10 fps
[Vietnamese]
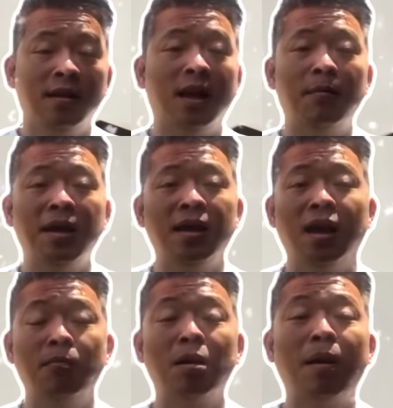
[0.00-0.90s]
đó là bây
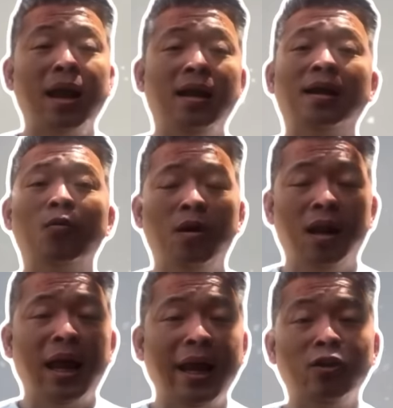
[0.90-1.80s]
giờ máy bay không
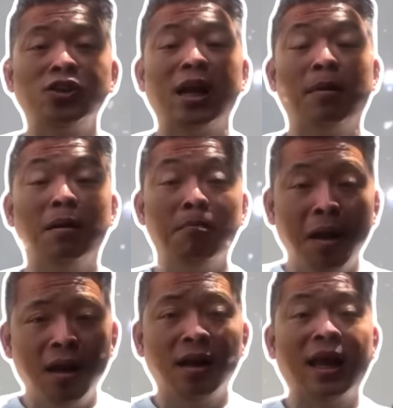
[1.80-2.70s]
người lái nó trang bị
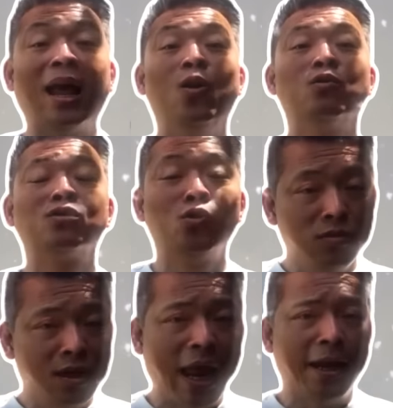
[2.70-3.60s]
mìn cả luôn
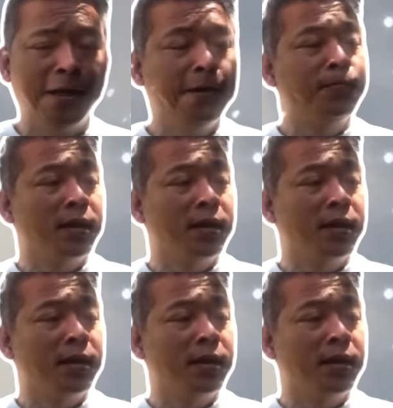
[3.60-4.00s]
súng đạn nữa